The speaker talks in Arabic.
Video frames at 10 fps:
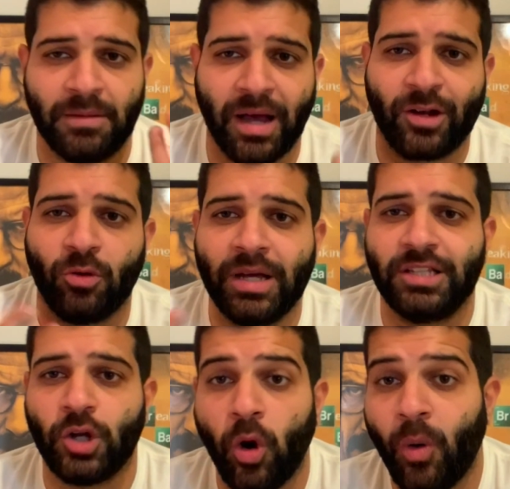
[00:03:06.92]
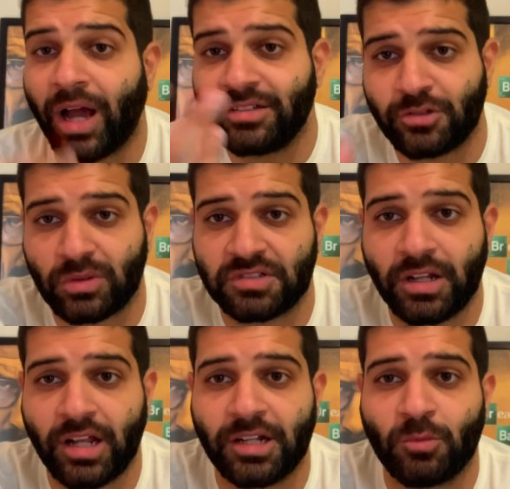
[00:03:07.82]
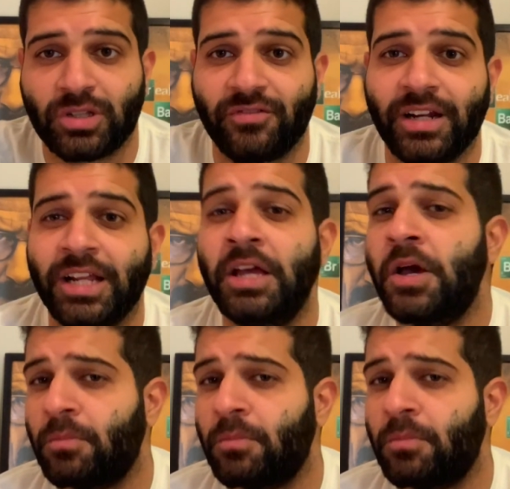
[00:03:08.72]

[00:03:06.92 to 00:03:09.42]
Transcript: المعلومات اللي هو عايز يوصلها للمتفرج